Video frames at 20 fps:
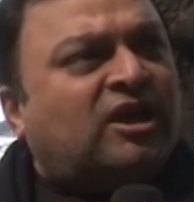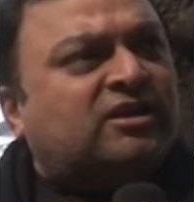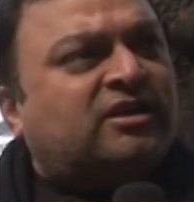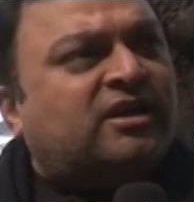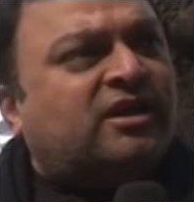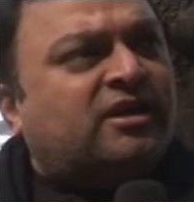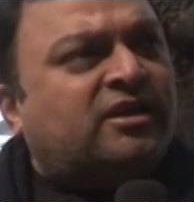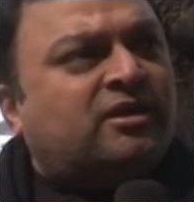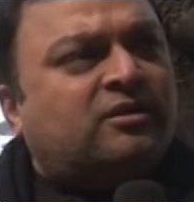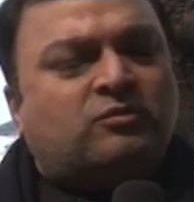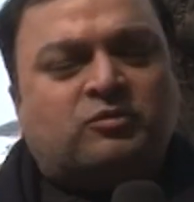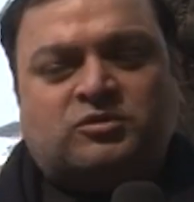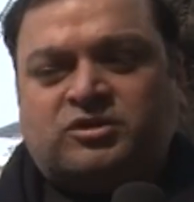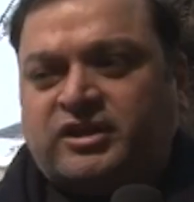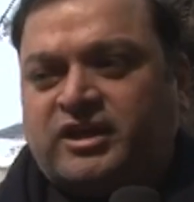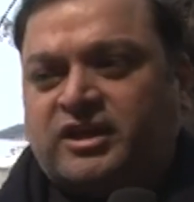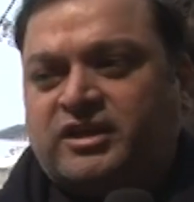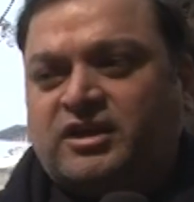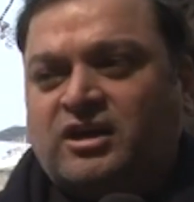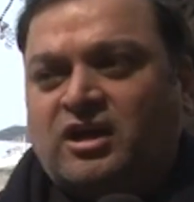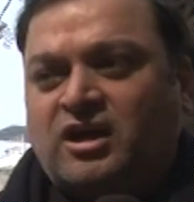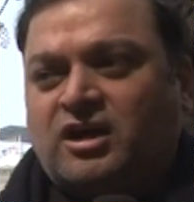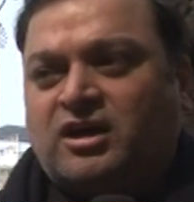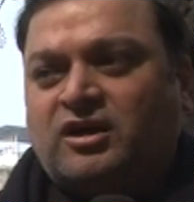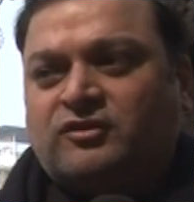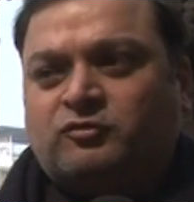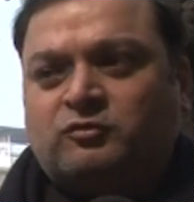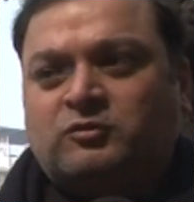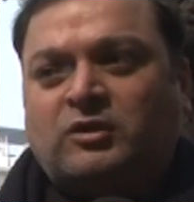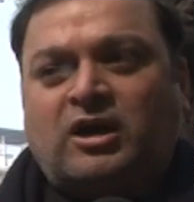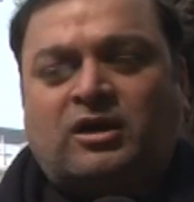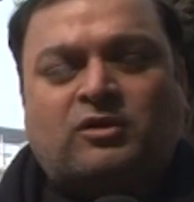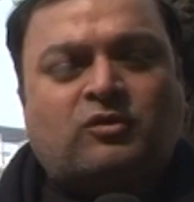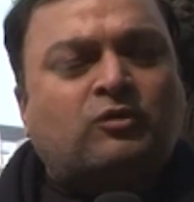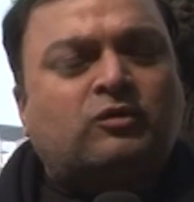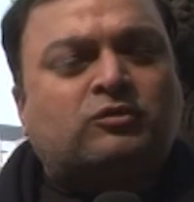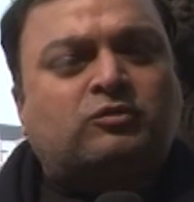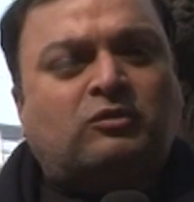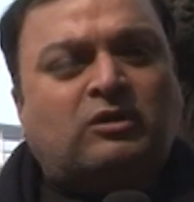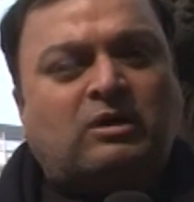चाहते हैं कि कुछ एक यहाँ का सुधार
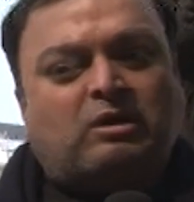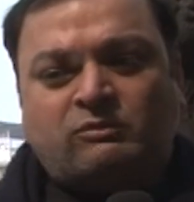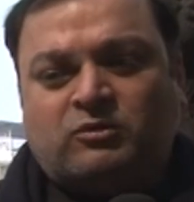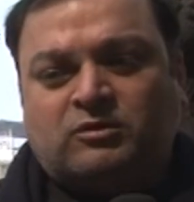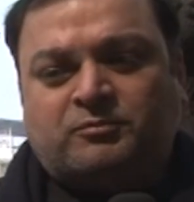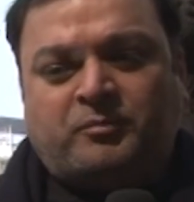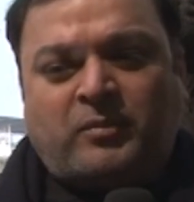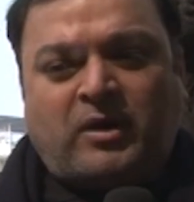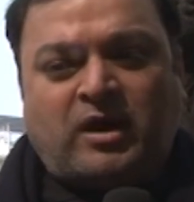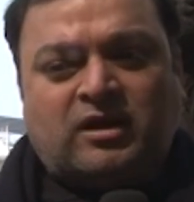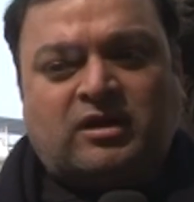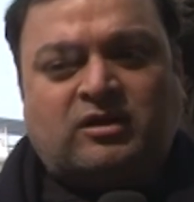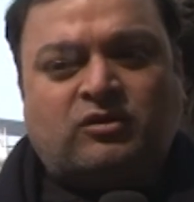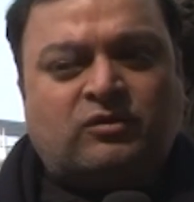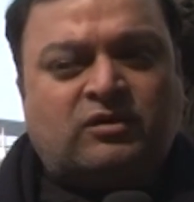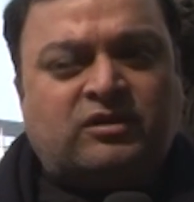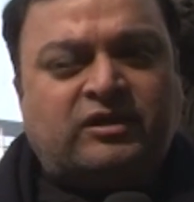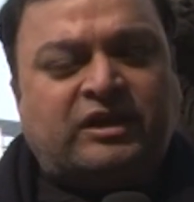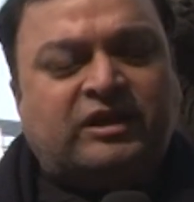हो थोड़ा बहुत पार्क और